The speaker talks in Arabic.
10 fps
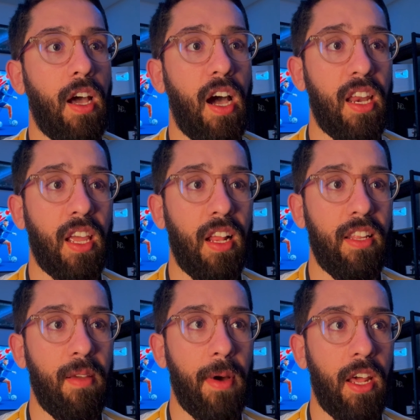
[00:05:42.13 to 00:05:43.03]
انخل
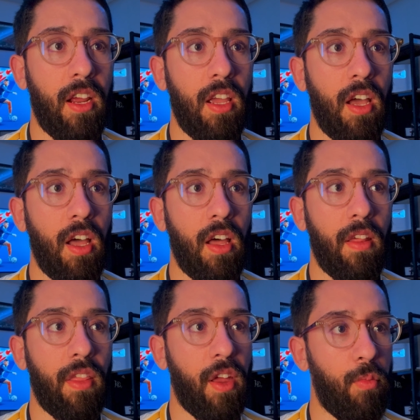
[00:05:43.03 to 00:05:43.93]
دي ماريا
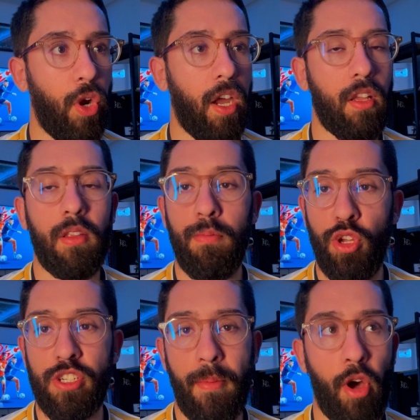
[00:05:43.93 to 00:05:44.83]
ضرب واحد
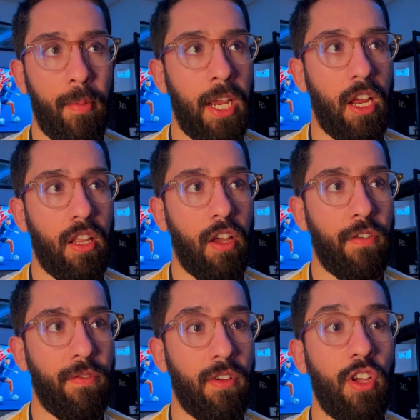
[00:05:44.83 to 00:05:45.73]
147
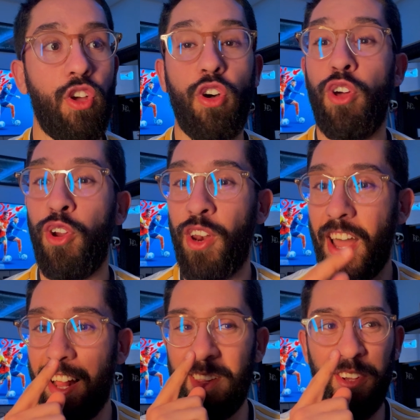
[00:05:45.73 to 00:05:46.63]
هدف
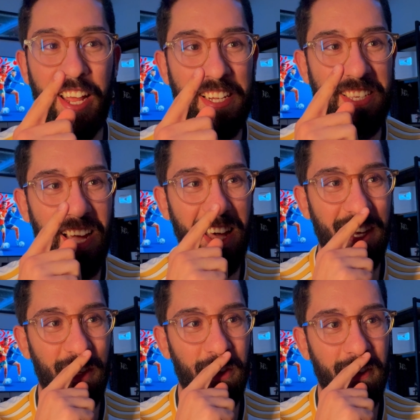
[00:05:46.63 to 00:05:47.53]
رونالدو
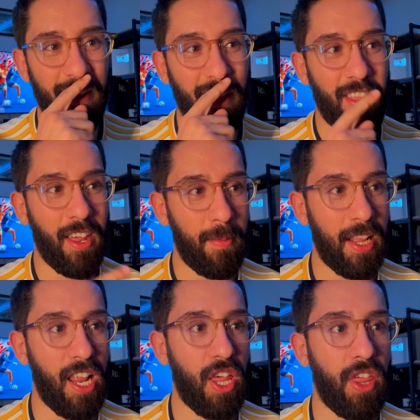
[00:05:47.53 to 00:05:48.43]
نازاريو ضرب
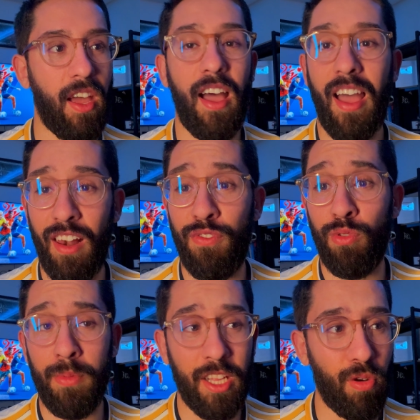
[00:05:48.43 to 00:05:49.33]
ثلاثة
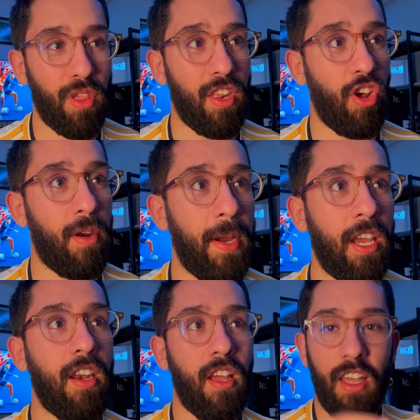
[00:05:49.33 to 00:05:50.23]

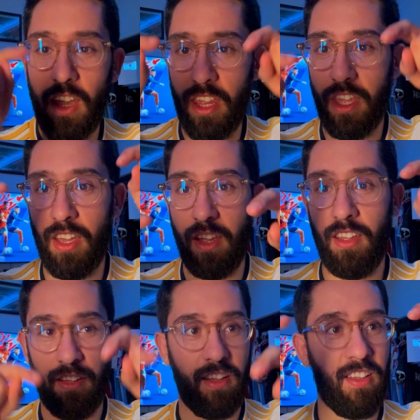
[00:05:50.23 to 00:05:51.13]
1242 هذه هي
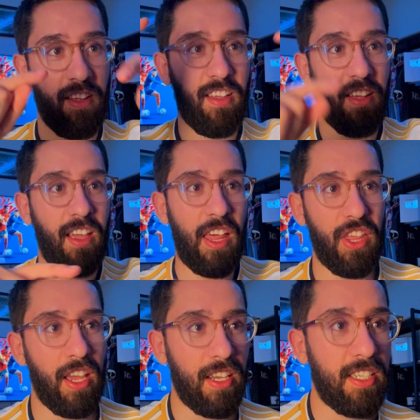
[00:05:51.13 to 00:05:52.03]

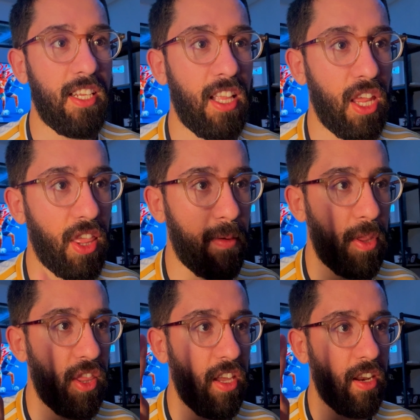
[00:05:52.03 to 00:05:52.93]
هذه هي زيدان ضرب
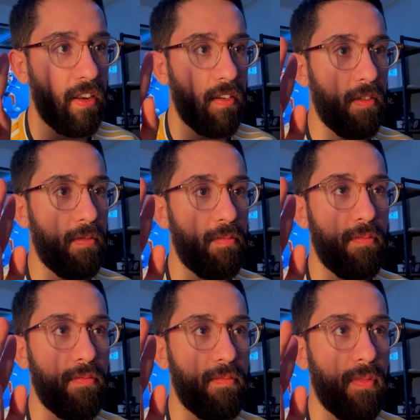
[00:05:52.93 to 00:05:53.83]
اثنين
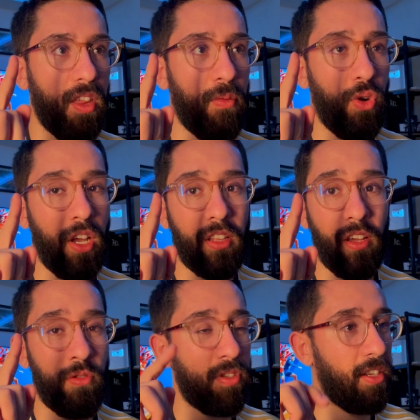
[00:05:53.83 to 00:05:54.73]
ضرب واحد
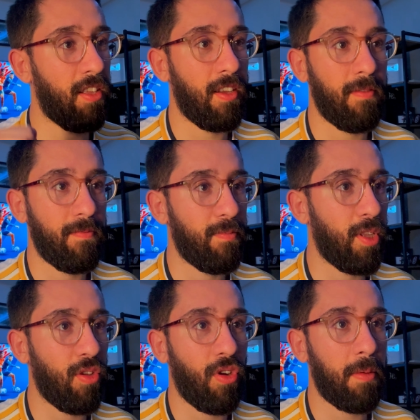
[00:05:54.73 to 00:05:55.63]
كارو زيدان
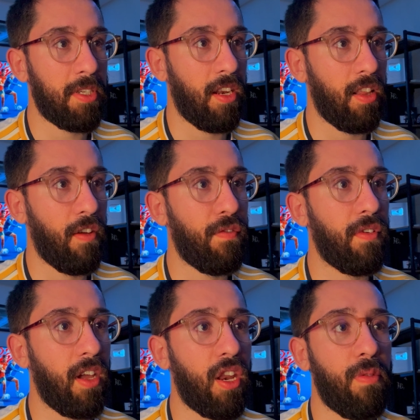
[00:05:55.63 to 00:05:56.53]
250 هدف
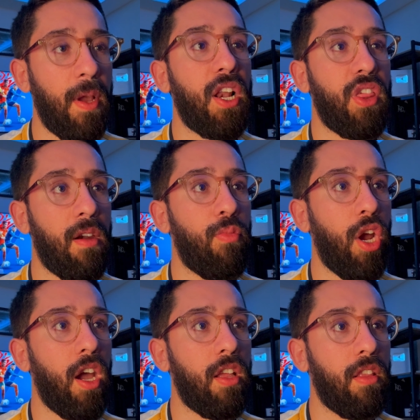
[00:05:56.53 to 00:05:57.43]
جارث بيل ضرب
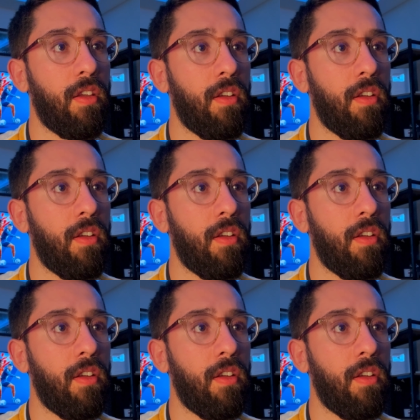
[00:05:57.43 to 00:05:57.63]
واحد